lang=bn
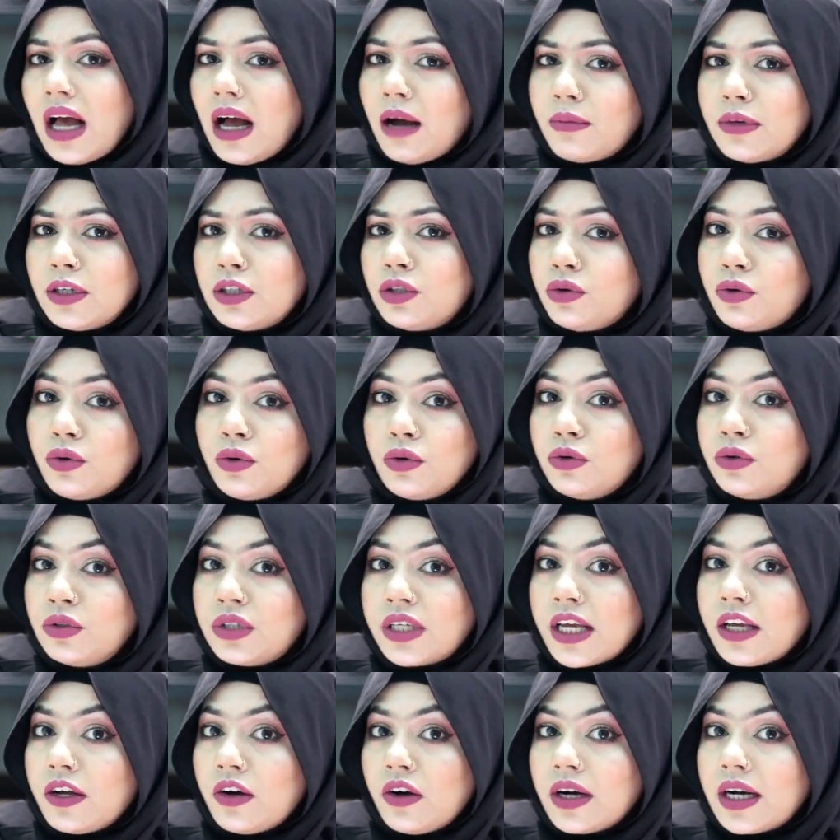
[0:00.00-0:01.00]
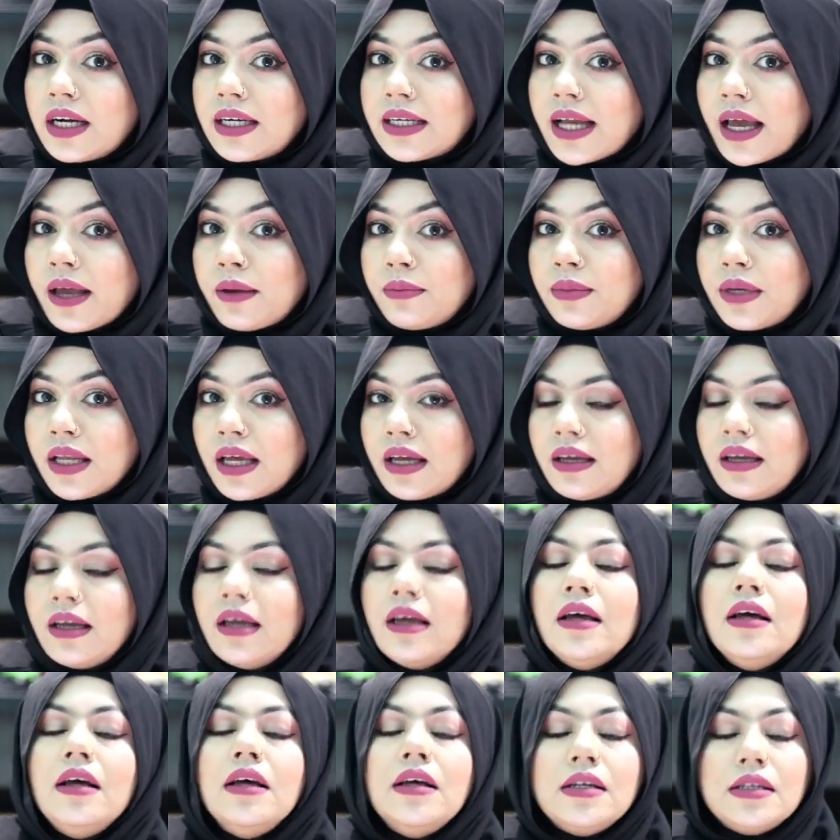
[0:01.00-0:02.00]
আমার তো কোনোটাই করার টাইম নেই
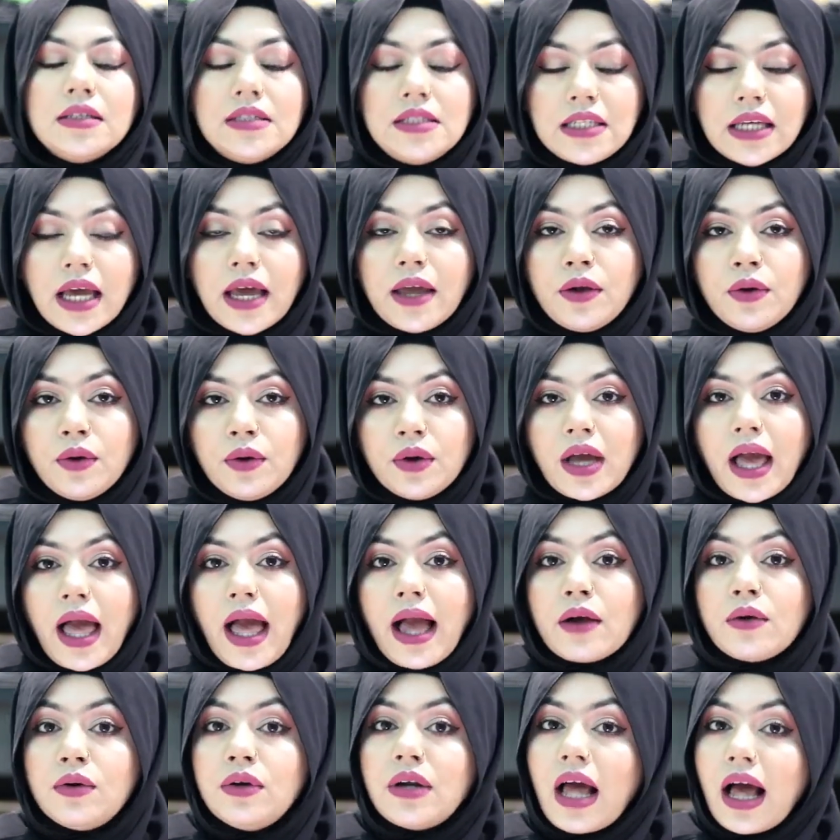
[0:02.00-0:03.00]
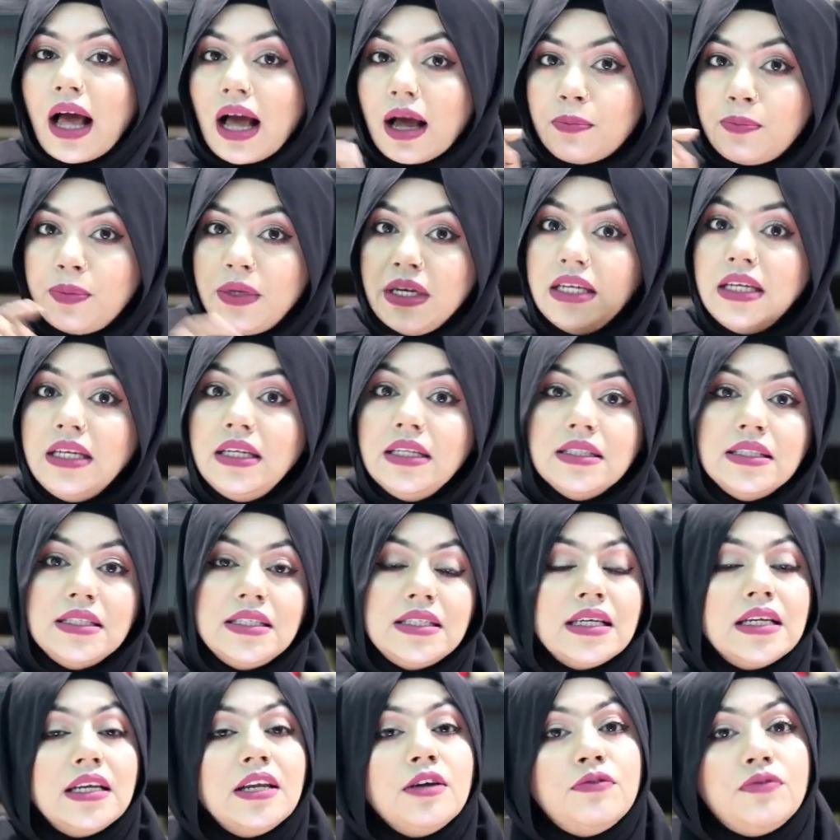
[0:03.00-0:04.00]
যাই হোক এখন আপনি
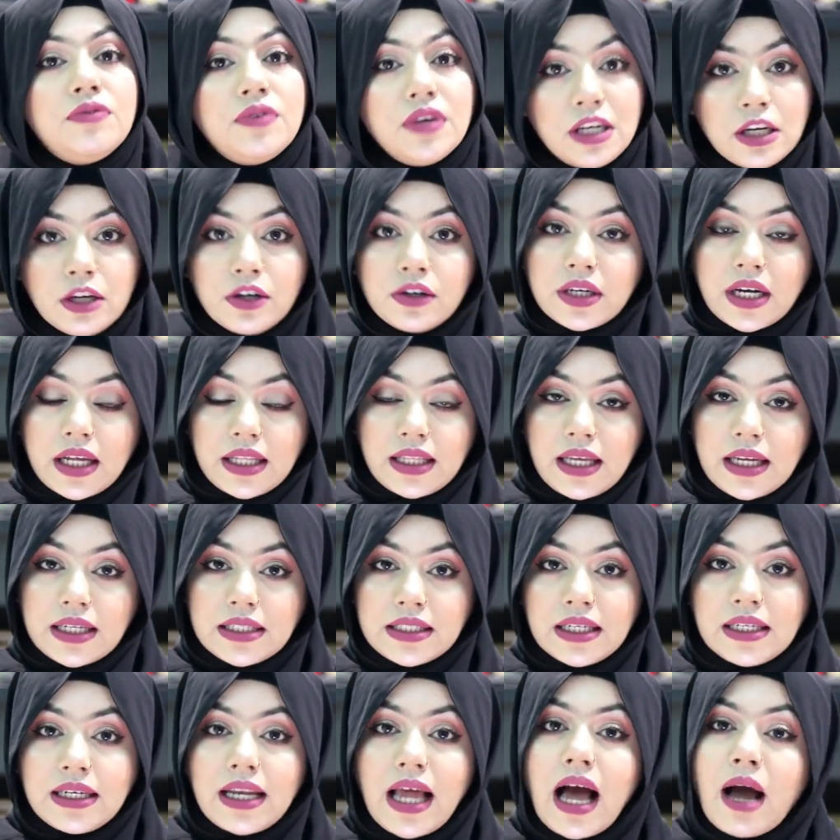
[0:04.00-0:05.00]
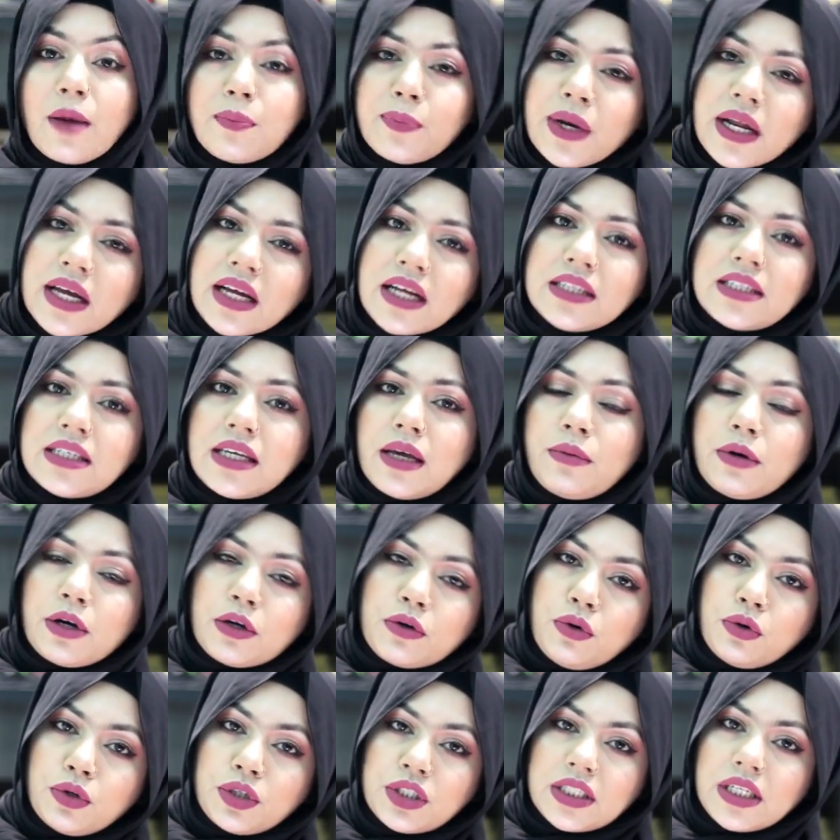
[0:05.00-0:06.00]
যিনি ভিডিওটা দেখছেন আপনার কাছে আমার
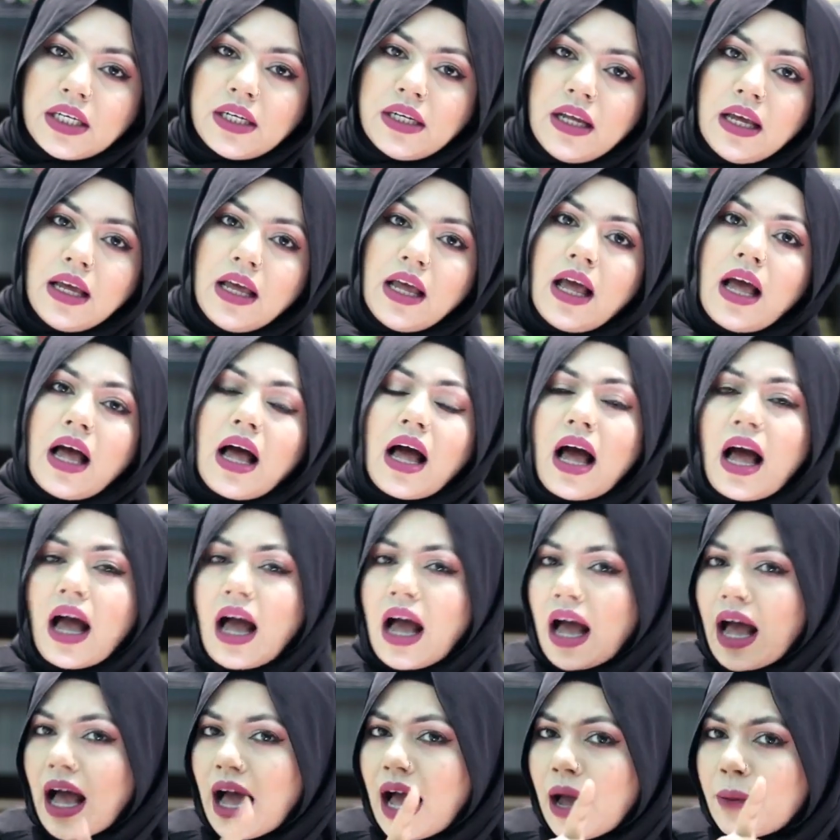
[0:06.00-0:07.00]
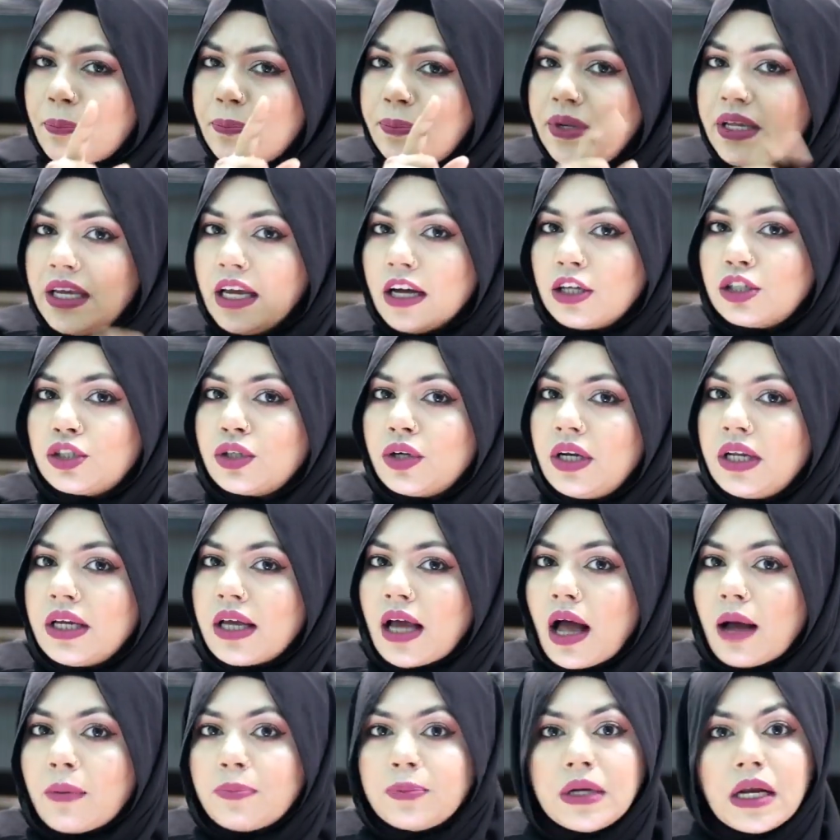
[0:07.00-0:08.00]
কোশ্চেন আপনি আসলে
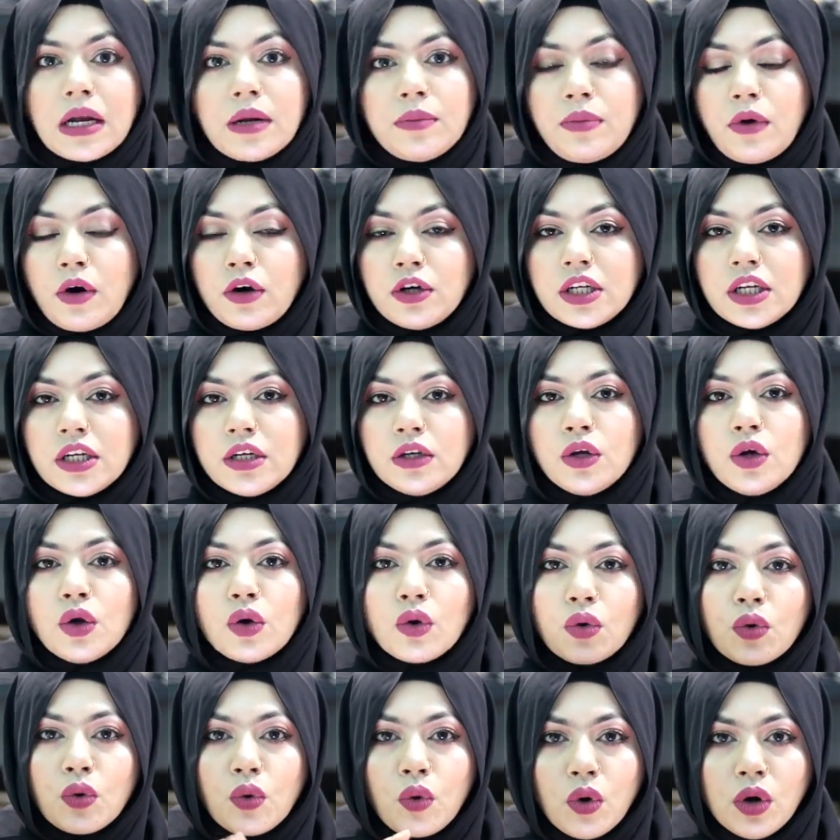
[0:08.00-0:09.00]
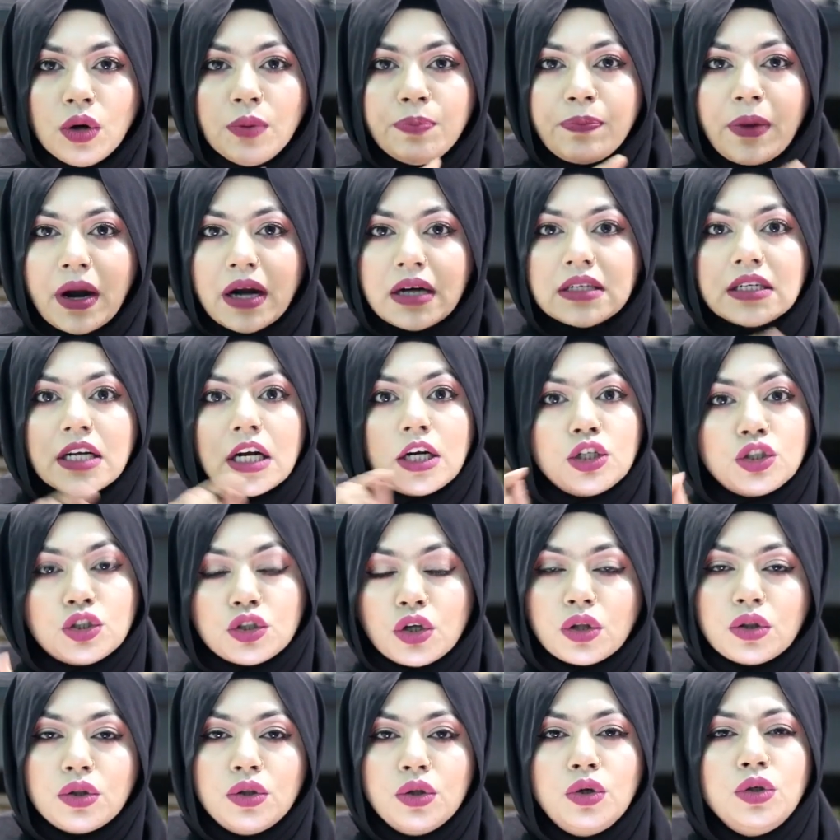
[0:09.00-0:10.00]
আপনার বডির কোন পার্টটার
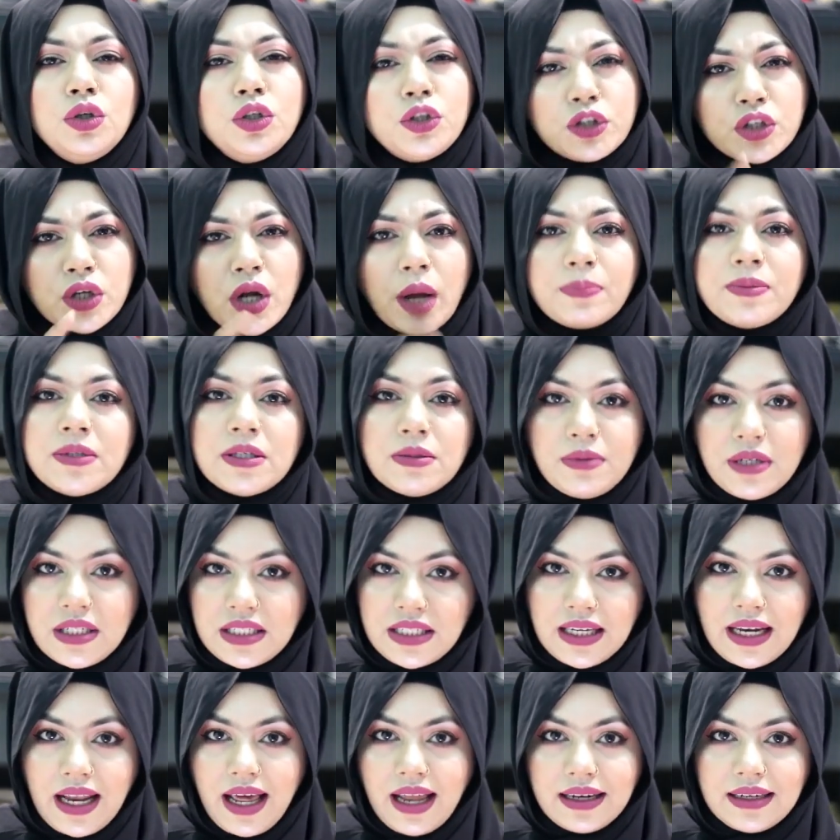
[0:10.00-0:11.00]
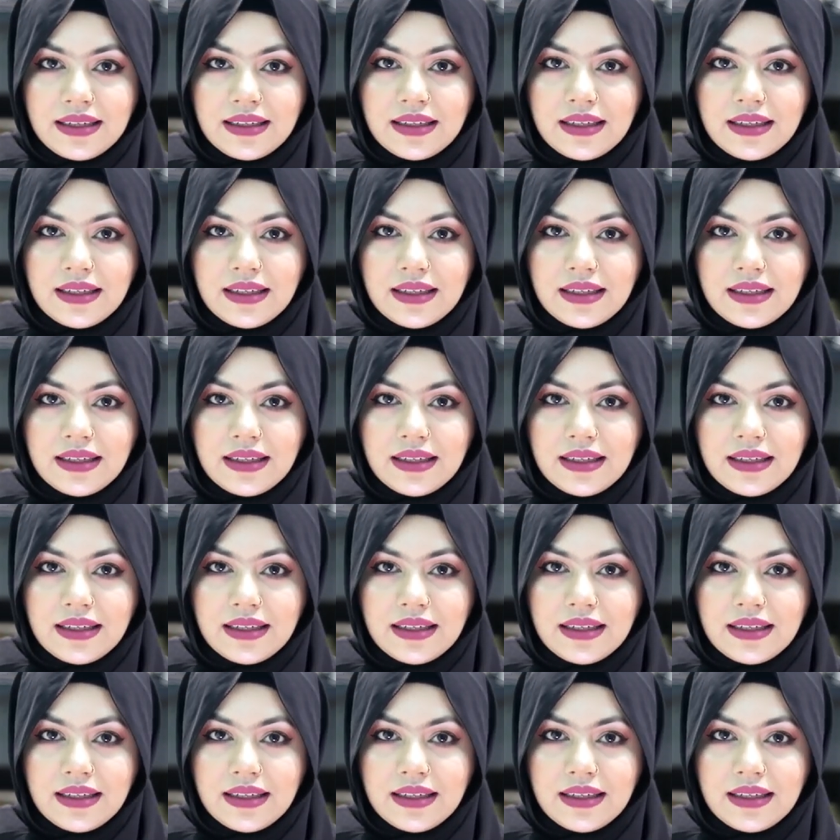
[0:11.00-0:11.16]
যত্ন সবচেয়ে বেশি নেন